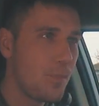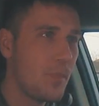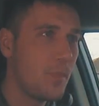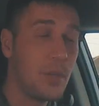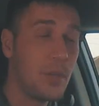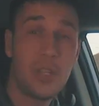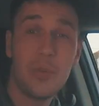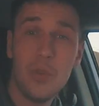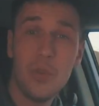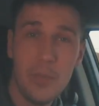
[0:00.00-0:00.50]

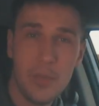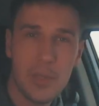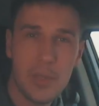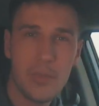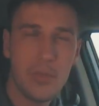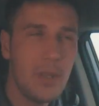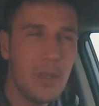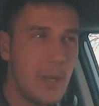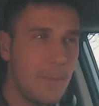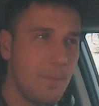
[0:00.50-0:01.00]
Почему именно
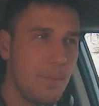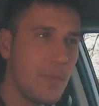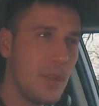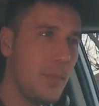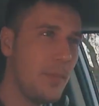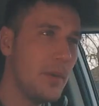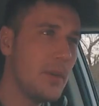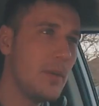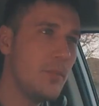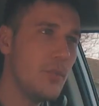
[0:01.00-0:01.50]
туда? Да
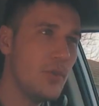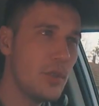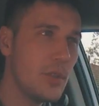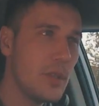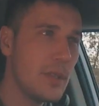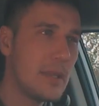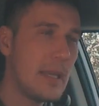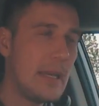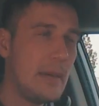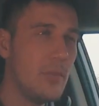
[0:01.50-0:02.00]
потому что
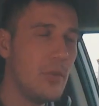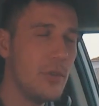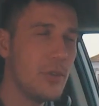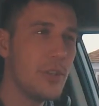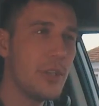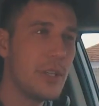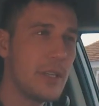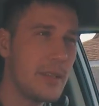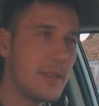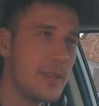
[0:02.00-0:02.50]
там
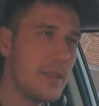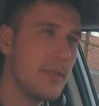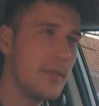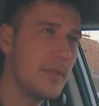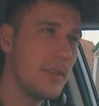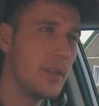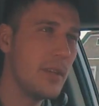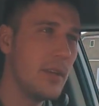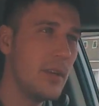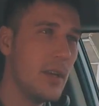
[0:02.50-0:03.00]
очень
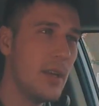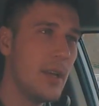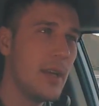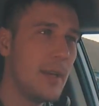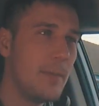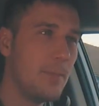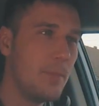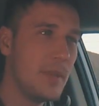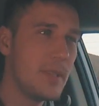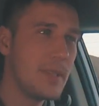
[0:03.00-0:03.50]
красивые
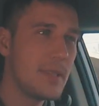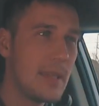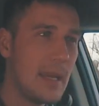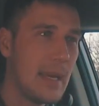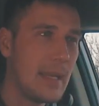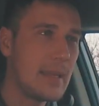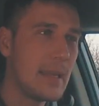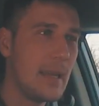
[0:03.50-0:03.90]
места.